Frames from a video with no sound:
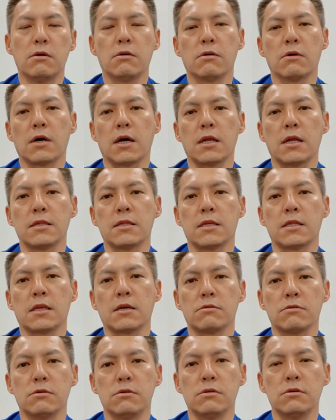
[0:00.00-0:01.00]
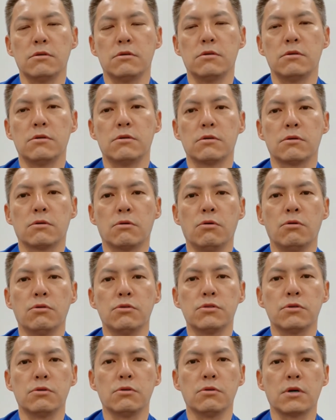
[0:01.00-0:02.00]
から出てくる
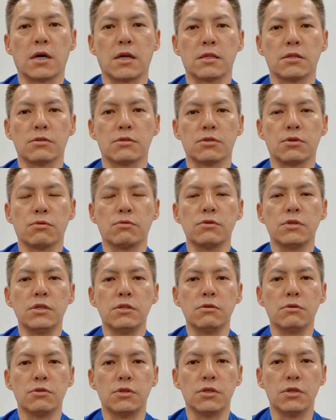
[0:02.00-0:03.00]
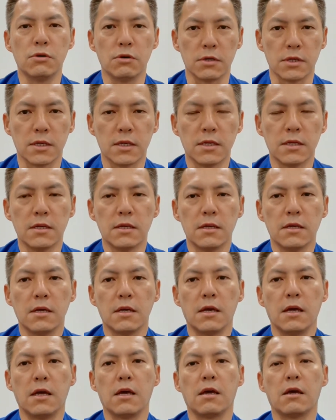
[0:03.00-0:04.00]
工場からの食品の匂い、
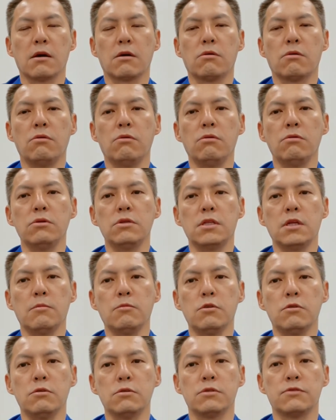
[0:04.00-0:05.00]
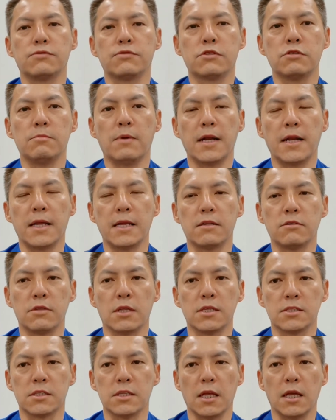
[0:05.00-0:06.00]
えー、こういったものに含まれる
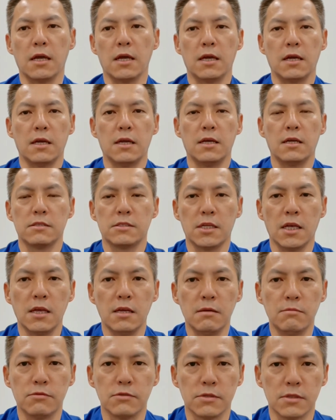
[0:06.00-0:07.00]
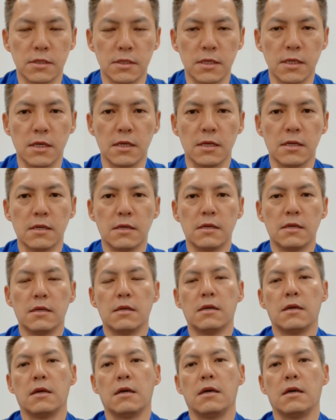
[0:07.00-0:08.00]
ですね、えー、成分に、
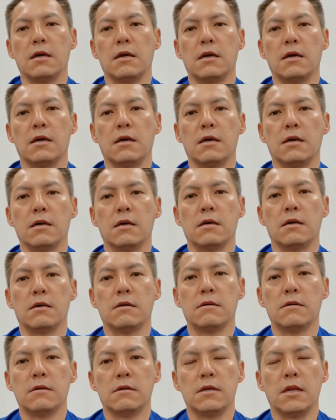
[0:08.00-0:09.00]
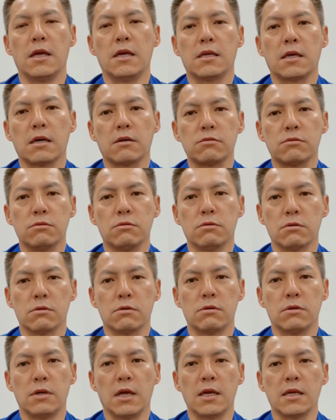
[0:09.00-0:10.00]
えー、冷却
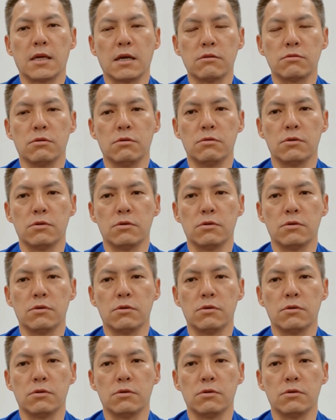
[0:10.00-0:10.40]
等、冷却等